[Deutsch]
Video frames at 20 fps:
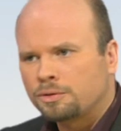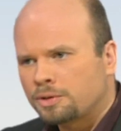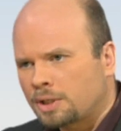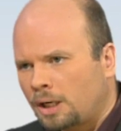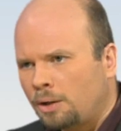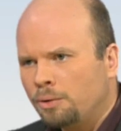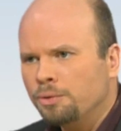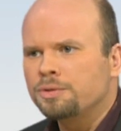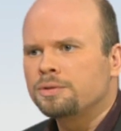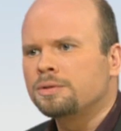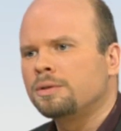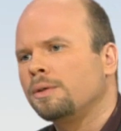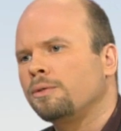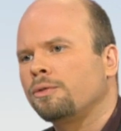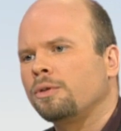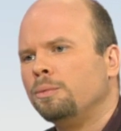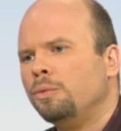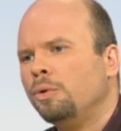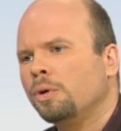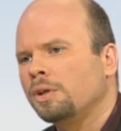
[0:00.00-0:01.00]
und Tausenden
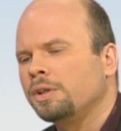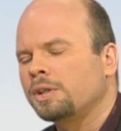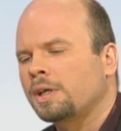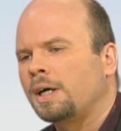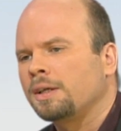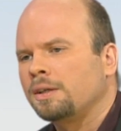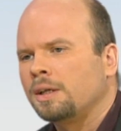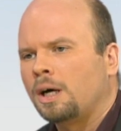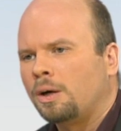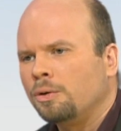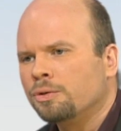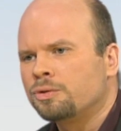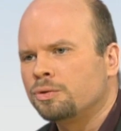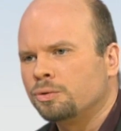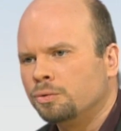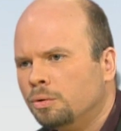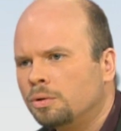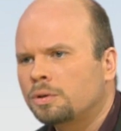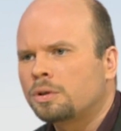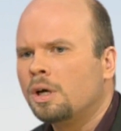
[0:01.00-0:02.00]
von Möglichkeiten
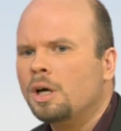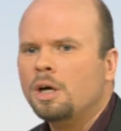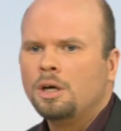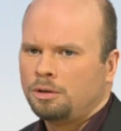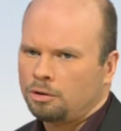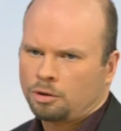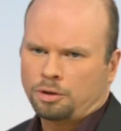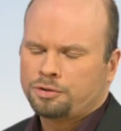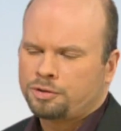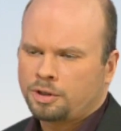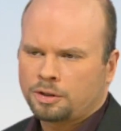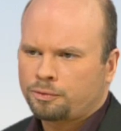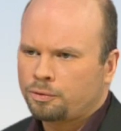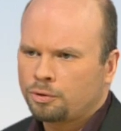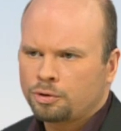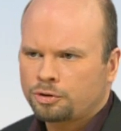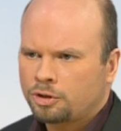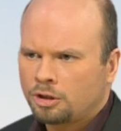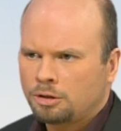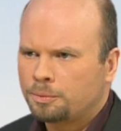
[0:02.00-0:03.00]
raussucht. Können Sie das
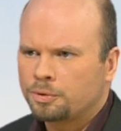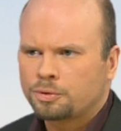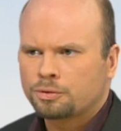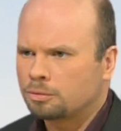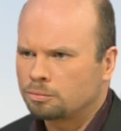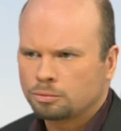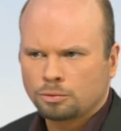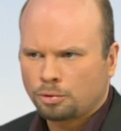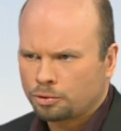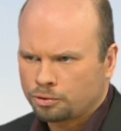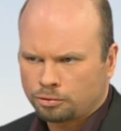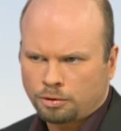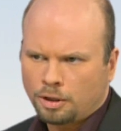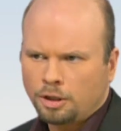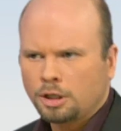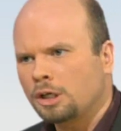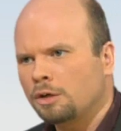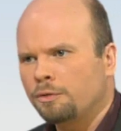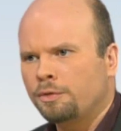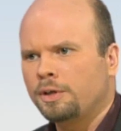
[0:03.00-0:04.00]
vorstellen mit so einem großen
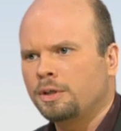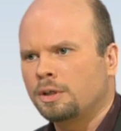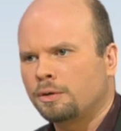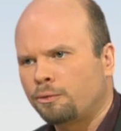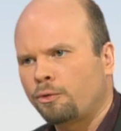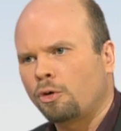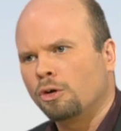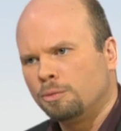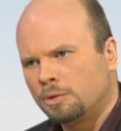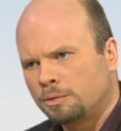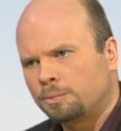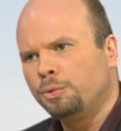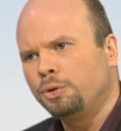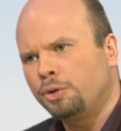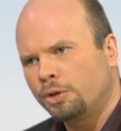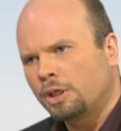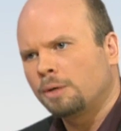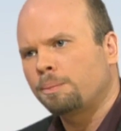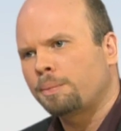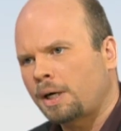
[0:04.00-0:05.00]
LKW, der voll mit
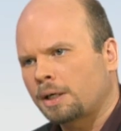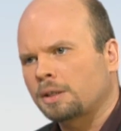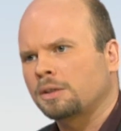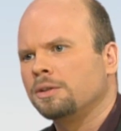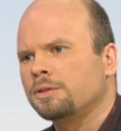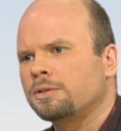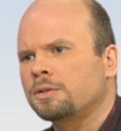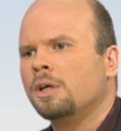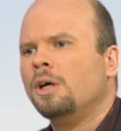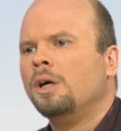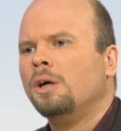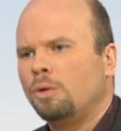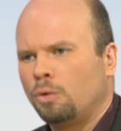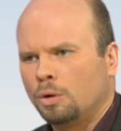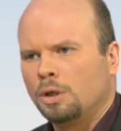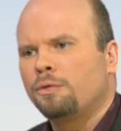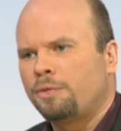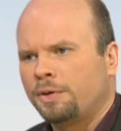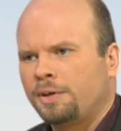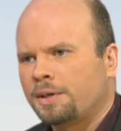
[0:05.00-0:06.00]
Büchern gepackt ist,
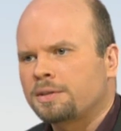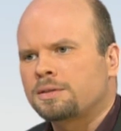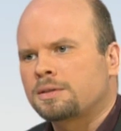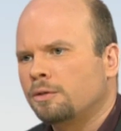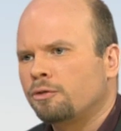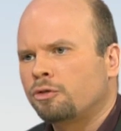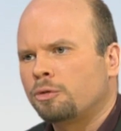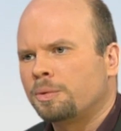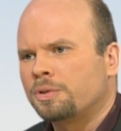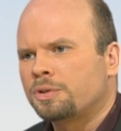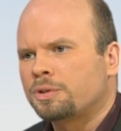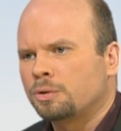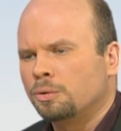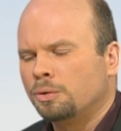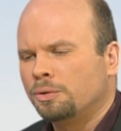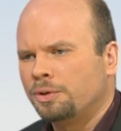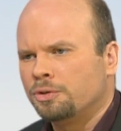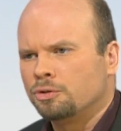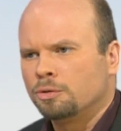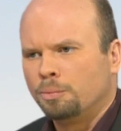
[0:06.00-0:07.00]
ungefähr das die
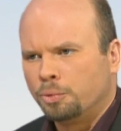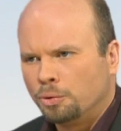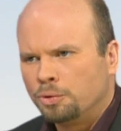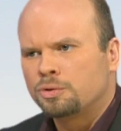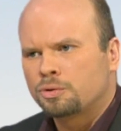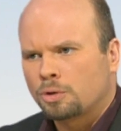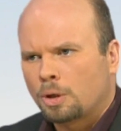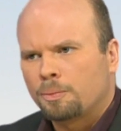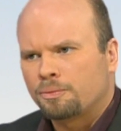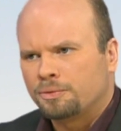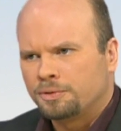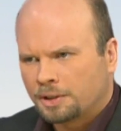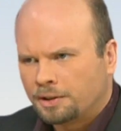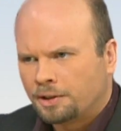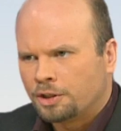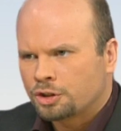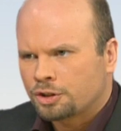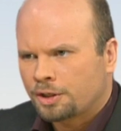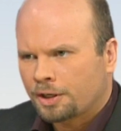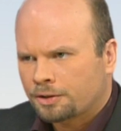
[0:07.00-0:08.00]
Information, die in so einem Blutstropfen
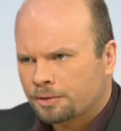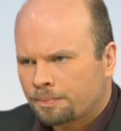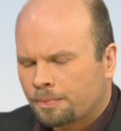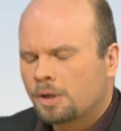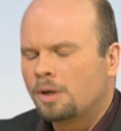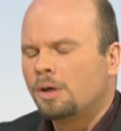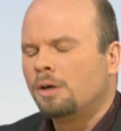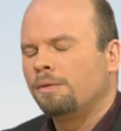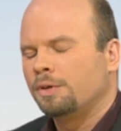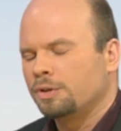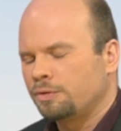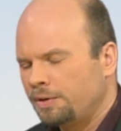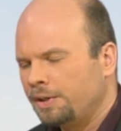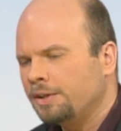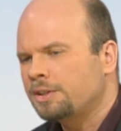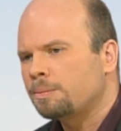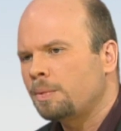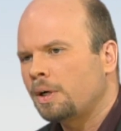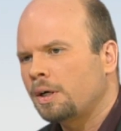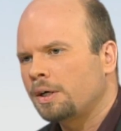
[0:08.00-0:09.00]
drin steckt. Was wir
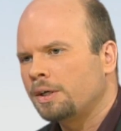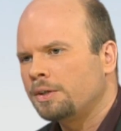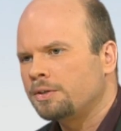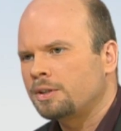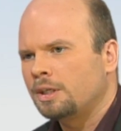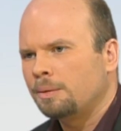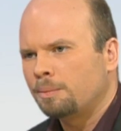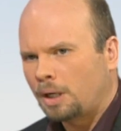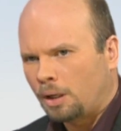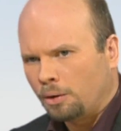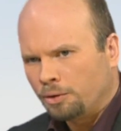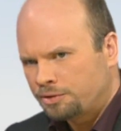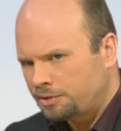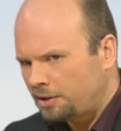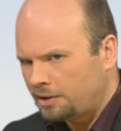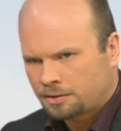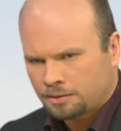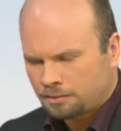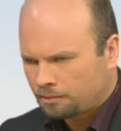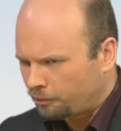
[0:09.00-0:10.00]
jetzt machen, ist eben aus
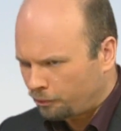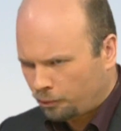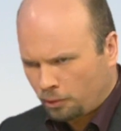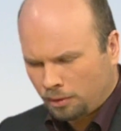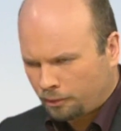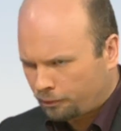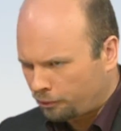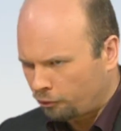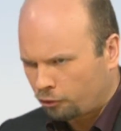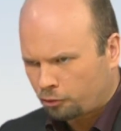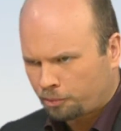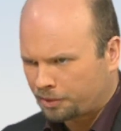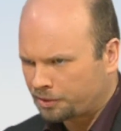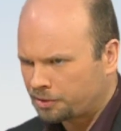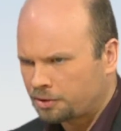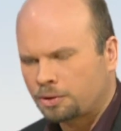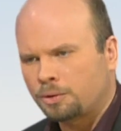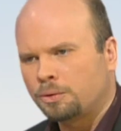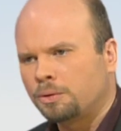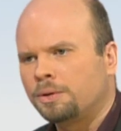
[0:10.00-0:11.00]
diesen Fülle von
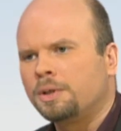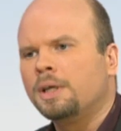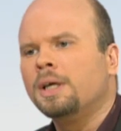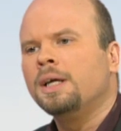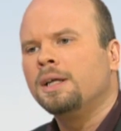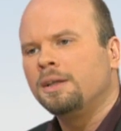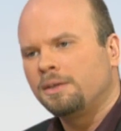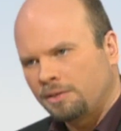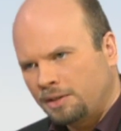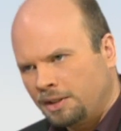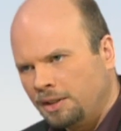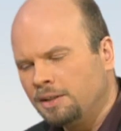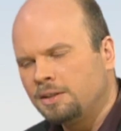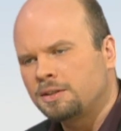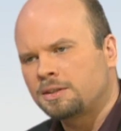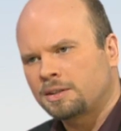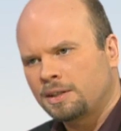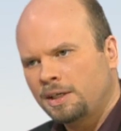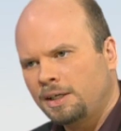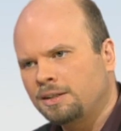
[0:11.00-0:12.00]
Informationen
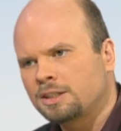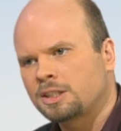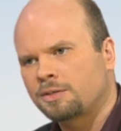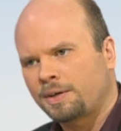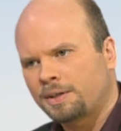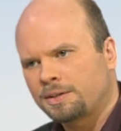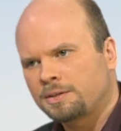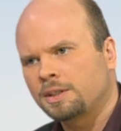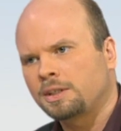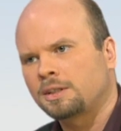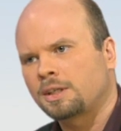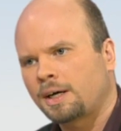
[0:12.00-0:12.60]
die 10, 20,